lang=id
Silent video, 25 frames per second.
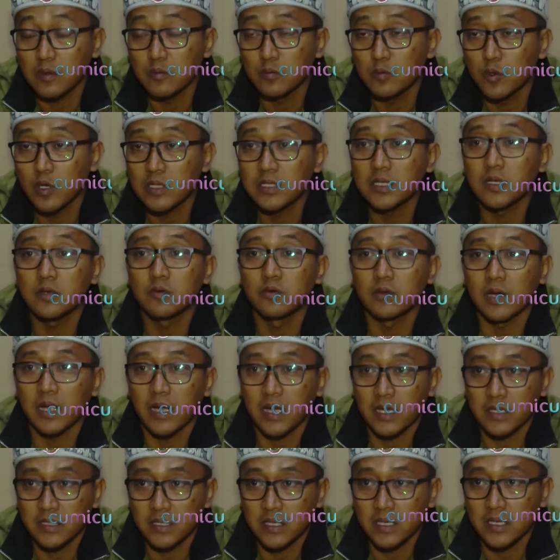buat
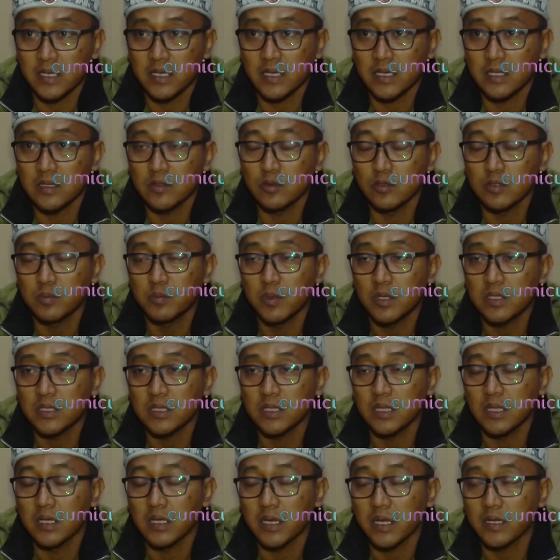kekurangannya terus
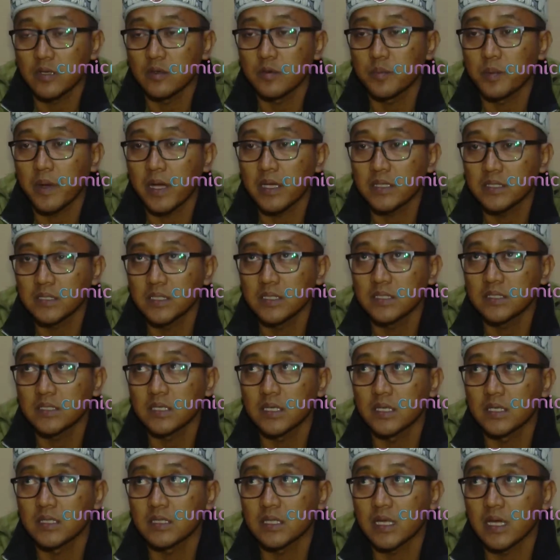buat renovasi
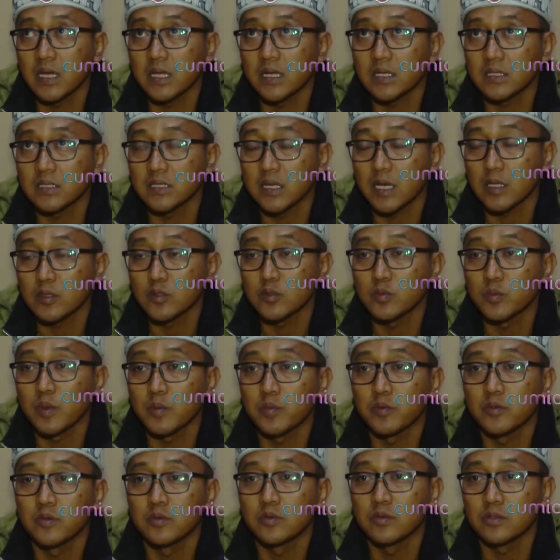sekitar 150
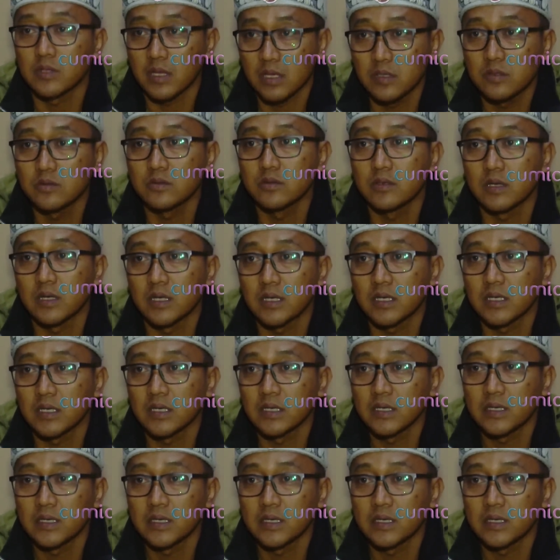juta juga